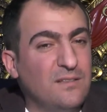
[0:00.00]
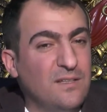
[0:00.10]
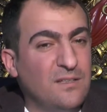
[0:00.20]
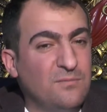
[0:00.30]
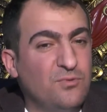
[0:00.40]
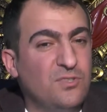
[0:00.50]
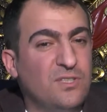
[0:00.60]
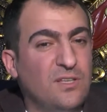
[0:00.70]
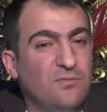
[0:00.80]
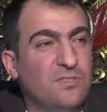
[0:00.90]
e, bu
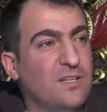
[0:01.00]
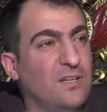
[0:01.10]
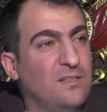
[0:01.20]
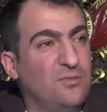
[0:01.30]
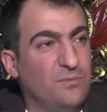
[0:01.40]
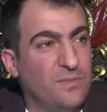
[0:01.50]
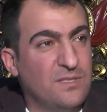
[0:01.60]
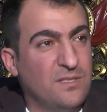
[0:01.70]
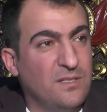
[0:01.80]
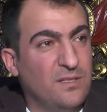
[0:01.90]
işte önce kalite
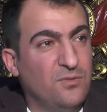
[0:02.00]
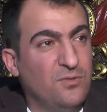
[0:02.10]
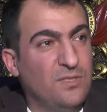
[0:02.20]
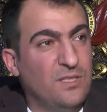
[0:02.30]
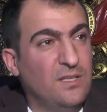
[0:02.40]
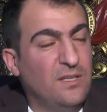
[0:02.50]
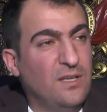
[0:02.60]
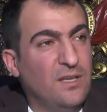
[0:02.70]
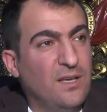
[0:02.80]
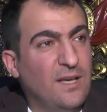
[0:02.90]
olması gerekiyor ki
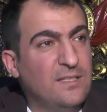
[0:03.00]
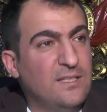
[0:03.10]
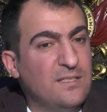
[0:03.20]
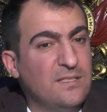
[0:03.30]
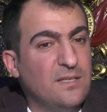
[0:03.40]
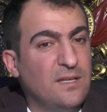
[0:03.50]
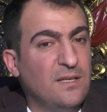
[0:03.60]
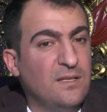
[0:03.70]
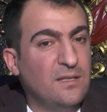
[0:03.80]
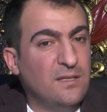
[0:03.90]
herkes
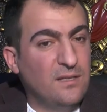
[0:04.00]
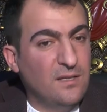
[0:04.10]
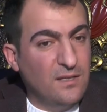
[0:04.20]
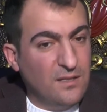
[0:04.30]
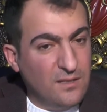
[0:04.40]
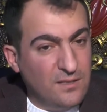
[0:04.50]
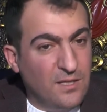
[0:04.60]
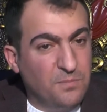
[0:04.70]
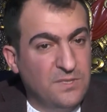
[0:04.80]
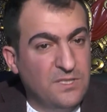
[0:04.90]
e,
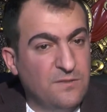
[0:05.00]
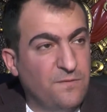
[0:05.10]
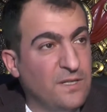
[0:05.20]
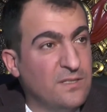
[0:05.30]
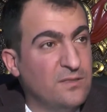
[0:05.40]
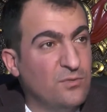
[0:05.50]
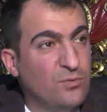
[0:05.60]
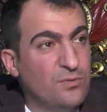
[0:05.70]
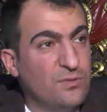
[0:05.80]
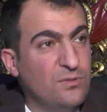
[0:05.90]
yaptığı işin farkında
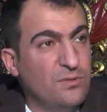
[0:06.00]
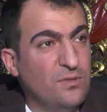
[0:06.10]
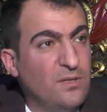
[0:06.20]
olsun.